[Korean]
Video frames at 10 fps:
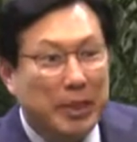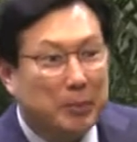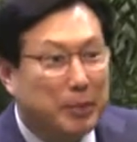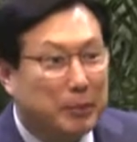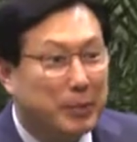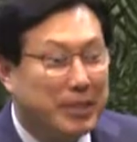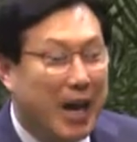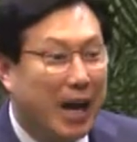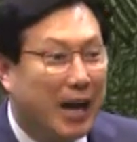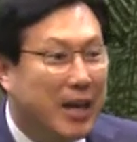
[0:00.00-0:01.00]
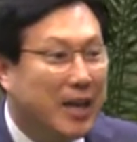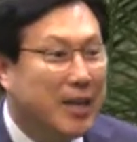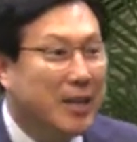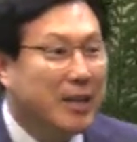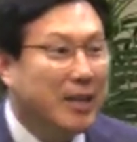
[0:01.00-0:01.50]
믿음은 뭐냐?
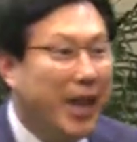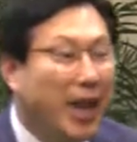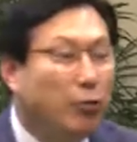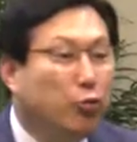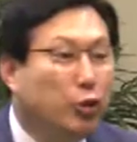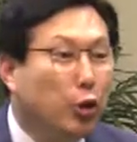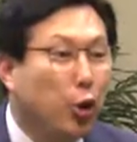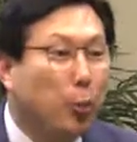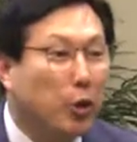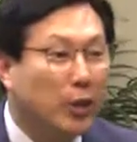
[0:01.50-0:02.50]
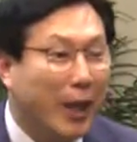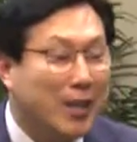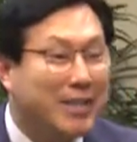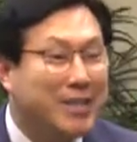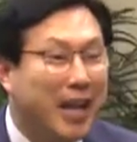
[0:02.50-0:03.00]
내 눈으로 볼 때
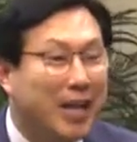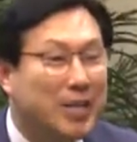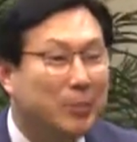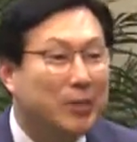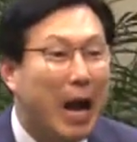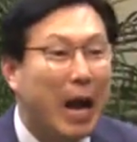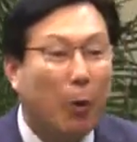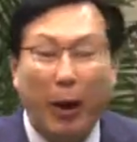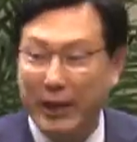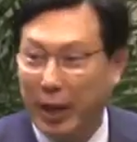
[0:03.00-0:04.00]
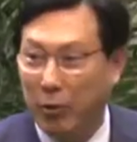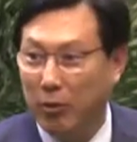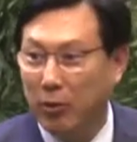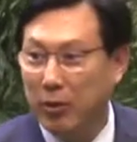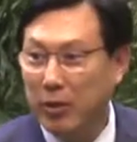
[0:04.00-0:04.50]
현상이 점점
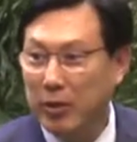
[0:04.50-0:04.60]
악화되고